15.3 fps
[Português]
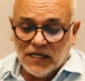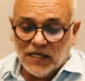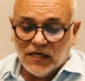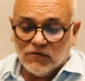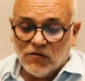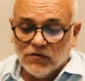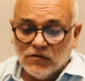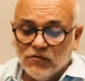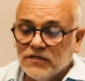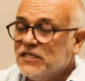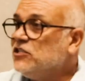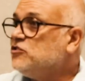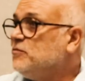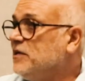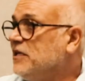É, qual é o
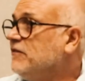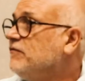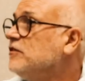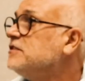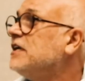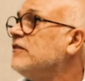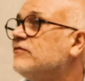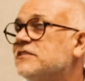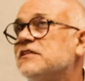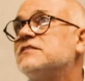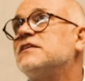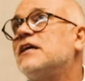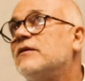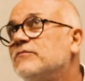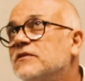grande benefício? Ah, você
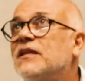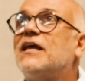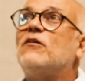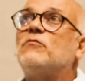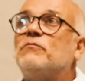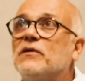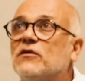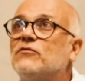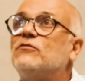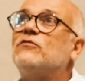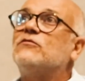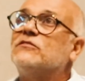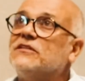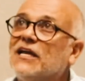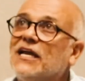sabe lá,
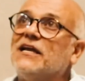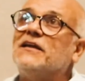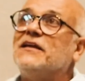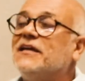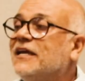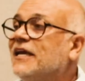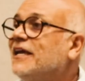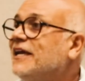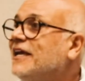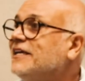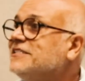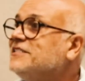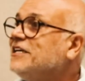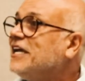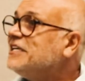operou, tá? É,
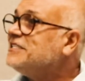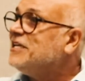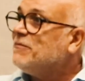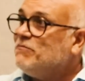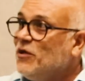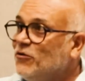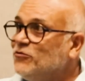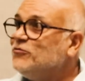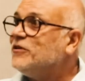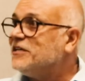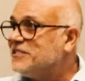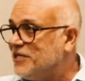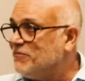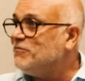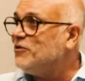é se recebeu ou não
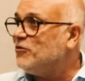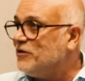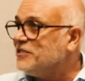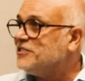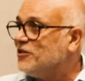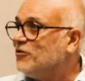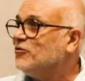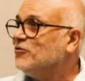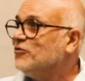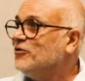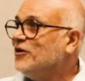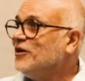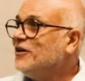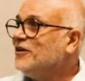recebeu, esse é o.